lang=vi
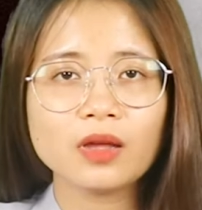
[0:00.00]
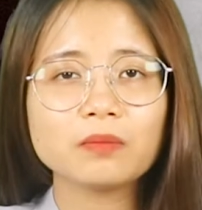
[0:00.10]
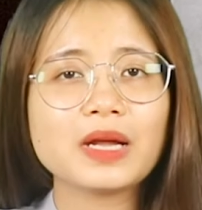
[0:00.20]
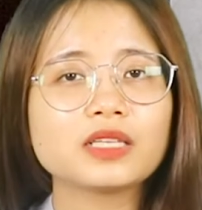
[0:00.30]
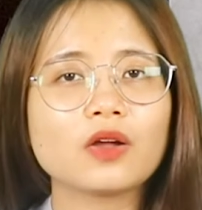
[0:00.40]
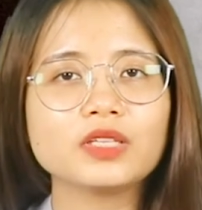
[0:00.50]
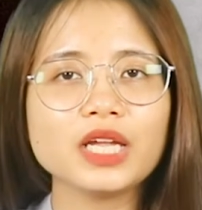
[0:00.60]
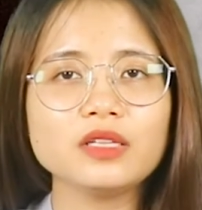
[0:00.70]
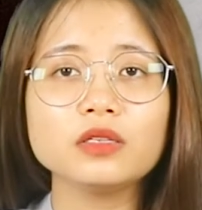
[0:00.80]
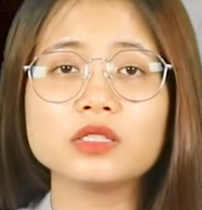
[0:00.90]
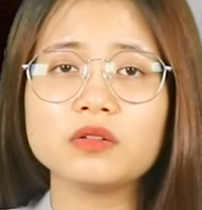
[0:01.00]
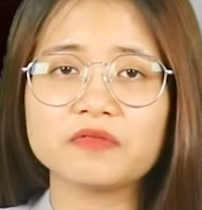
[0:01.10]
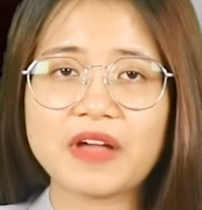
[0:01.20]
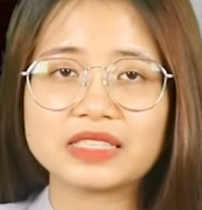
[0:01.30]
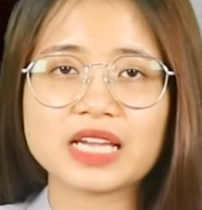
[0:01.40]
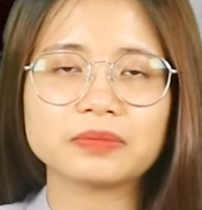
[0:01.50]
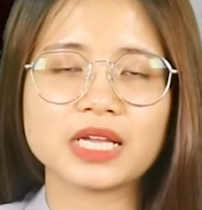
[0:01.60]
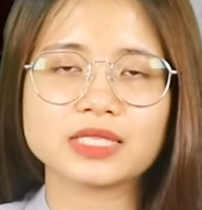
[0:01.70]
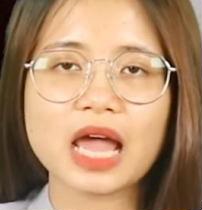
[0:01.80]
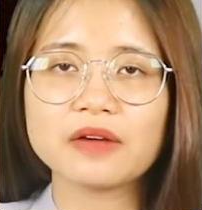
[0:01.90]
Bạn còn thích những sự va chạm
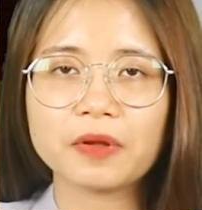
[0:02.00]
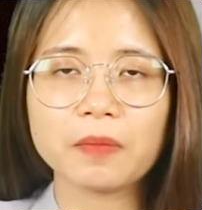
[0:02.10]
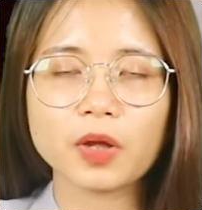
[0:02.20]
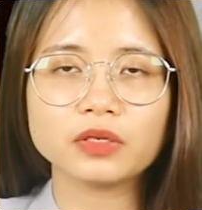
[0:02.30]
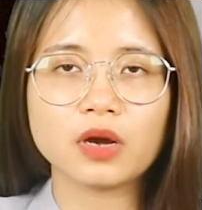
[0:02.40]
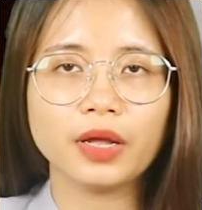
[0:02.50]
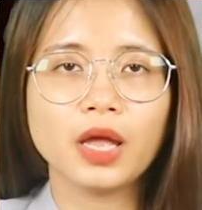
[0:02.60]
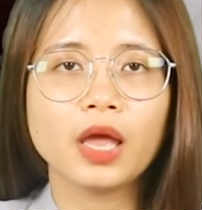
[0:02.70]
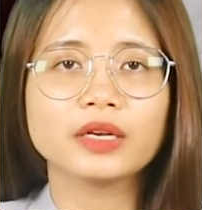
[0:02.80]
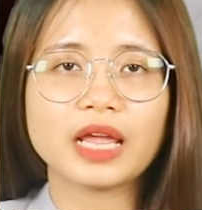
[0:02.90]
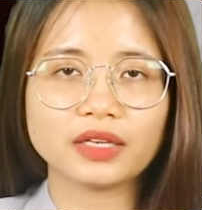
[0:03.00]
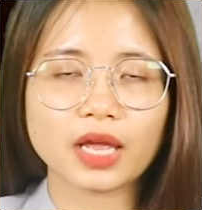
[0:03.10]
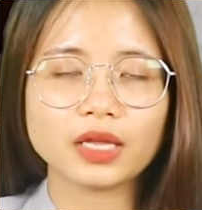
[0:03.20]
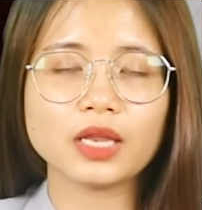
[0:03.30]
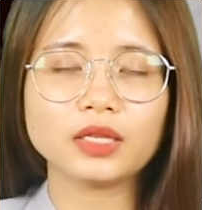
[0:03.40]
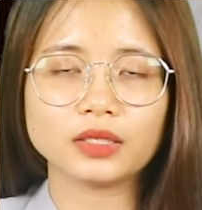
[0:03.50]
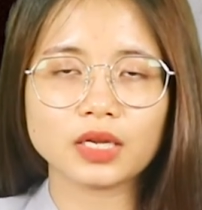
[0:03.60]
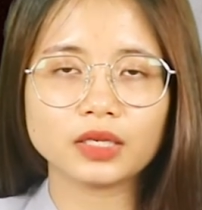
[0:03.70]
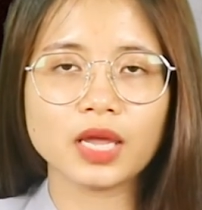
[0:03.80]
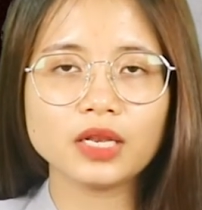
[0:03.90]
thể xác với mọi người để thể hiện tình
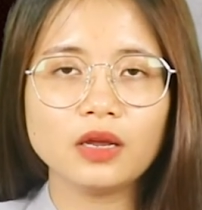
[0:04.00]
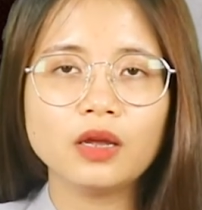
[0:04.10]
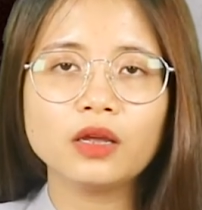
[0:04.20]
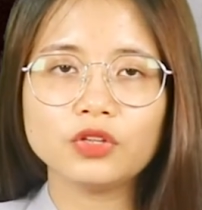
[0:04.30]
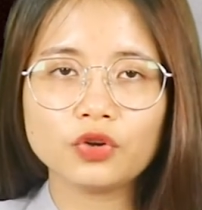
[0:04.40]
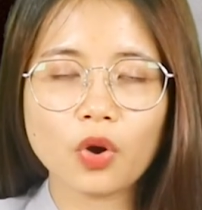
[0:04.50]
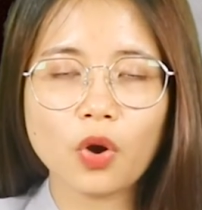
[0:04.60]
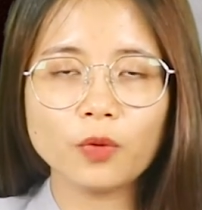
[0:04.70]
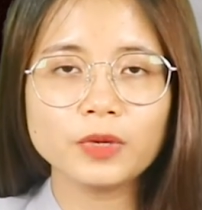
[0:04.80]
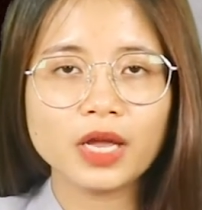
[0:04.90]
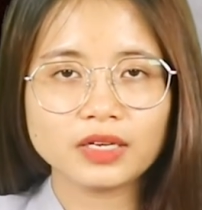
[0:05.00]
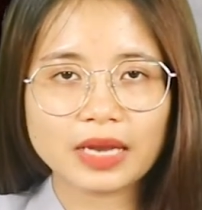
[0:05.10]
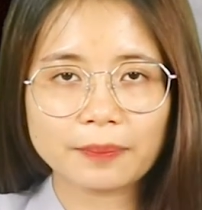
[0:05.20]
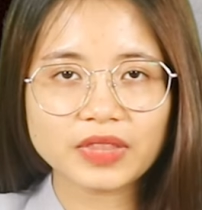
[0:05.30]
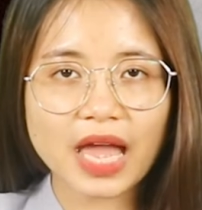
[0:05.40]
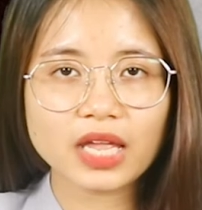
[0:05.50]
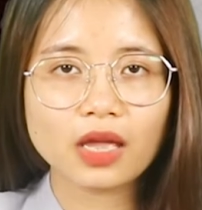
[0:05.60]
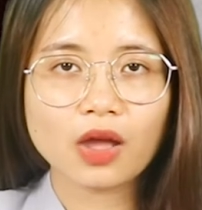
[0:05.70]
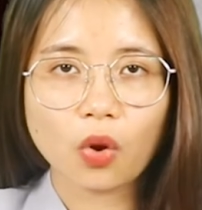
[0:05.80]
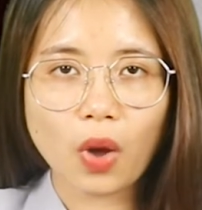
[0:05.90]
thân thiết như ôm, nắm tay,
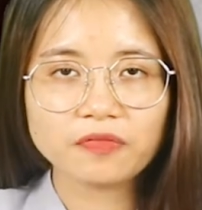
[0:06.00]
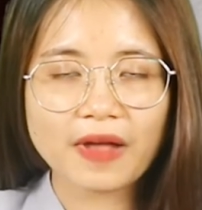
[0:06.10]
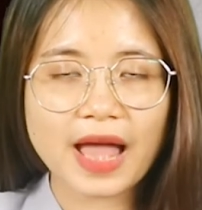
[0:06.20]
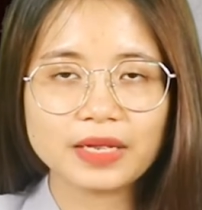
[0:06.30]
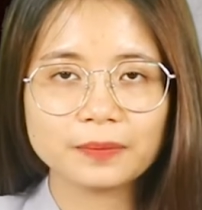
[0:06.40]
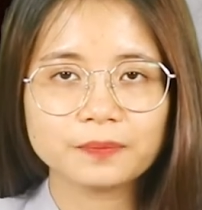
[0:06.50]
khoác vai.